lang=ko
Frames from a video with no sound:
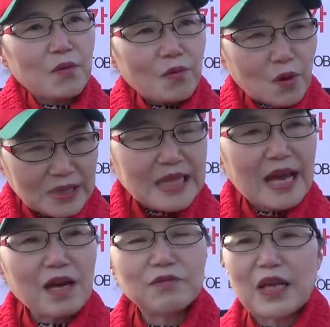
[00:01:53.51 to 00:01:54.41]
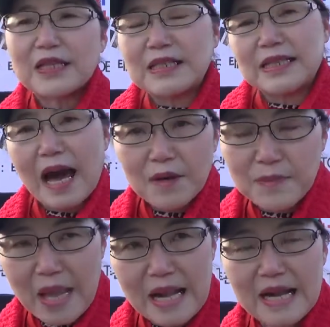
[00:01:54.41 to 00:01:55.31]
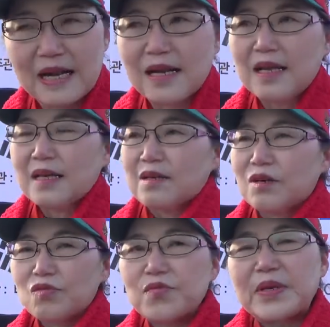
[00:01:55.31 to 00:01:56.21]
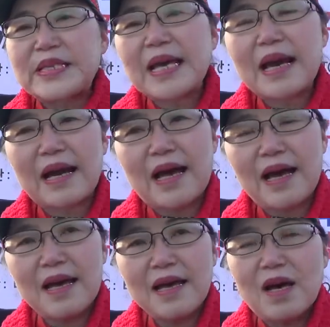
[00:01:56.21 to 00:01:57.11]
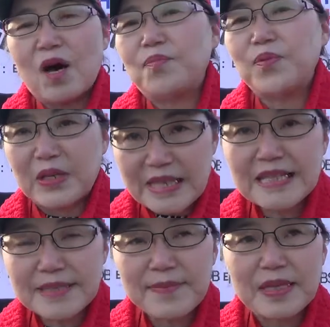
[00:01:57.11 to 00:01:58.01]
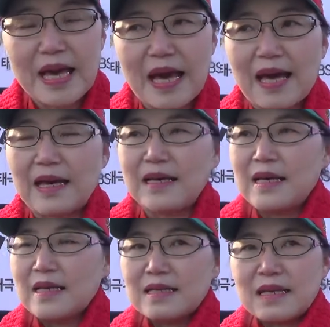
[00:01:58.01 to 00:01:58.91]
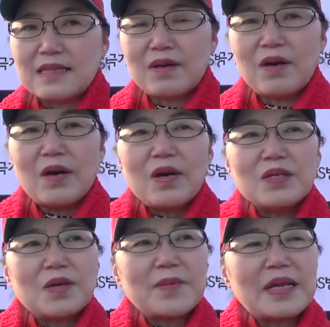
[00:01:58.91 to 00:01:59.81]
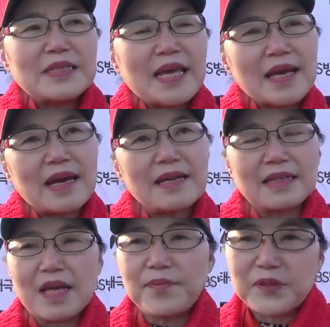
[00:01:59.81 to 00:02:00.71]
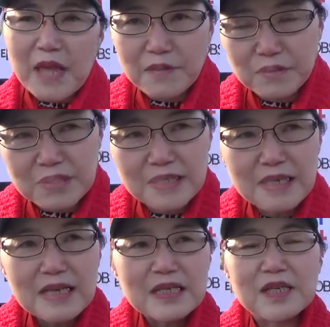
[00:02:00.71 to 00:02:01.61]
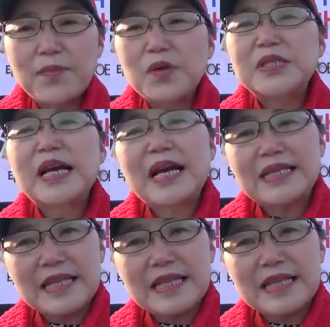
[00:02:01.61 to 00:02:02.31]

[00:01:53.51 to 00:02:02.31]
왔다 가고 난 그 다음 날 어, 구미생가가 어, 불이 탔습니다. 그래서 정말 생가를 갖다 불태운 그 몰지각한